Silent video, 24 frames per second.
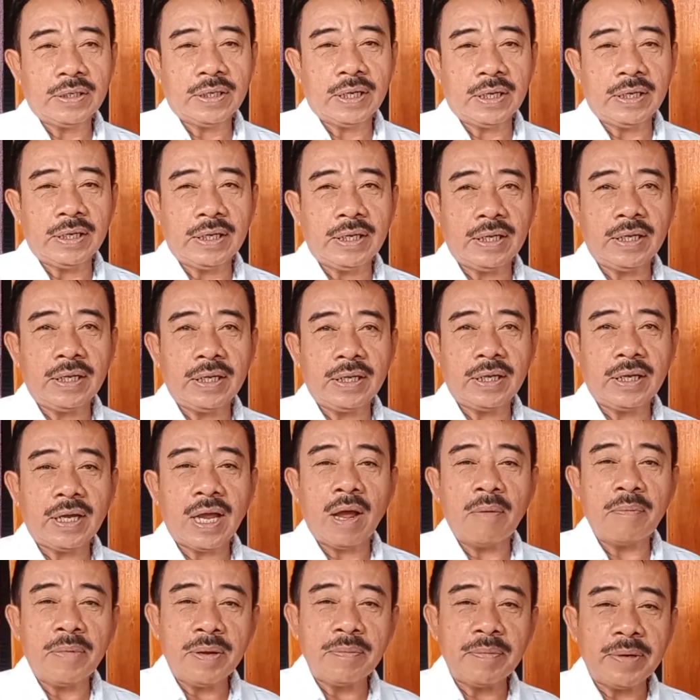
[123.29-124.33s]
jadi
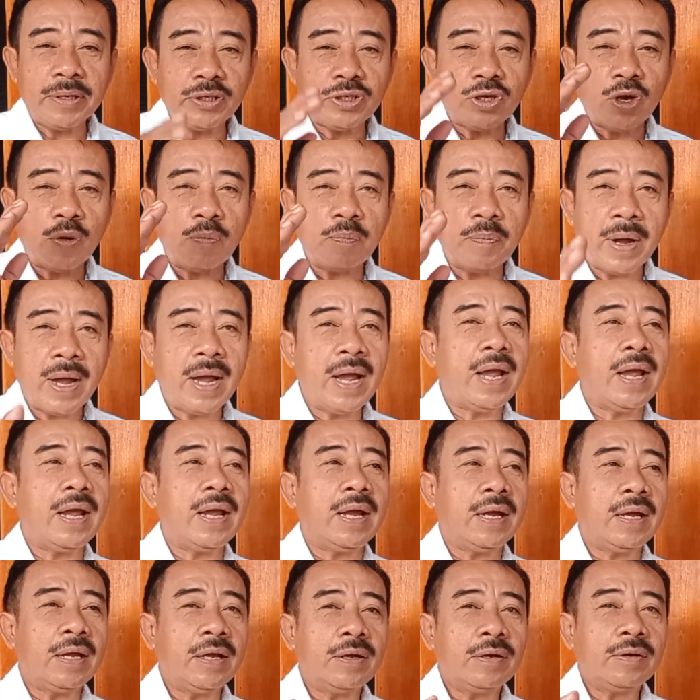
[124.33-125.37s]
kami mencoba
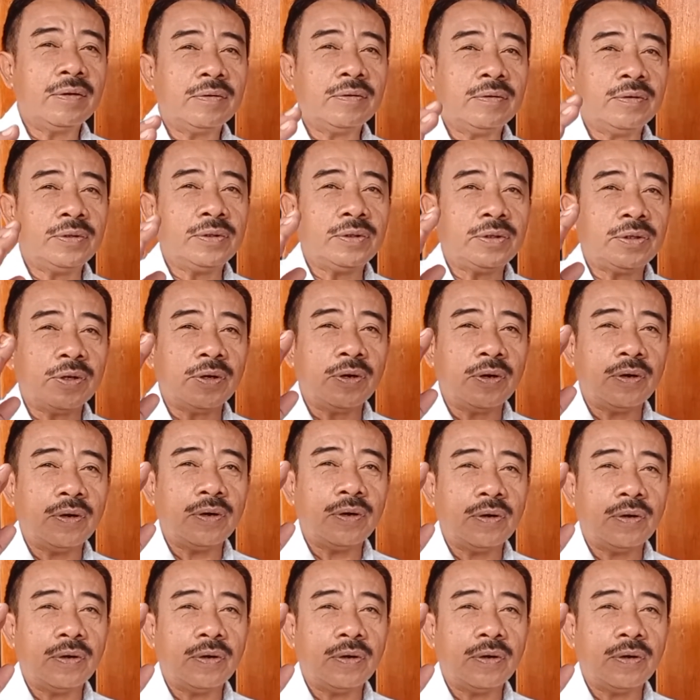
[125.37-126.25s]
untuk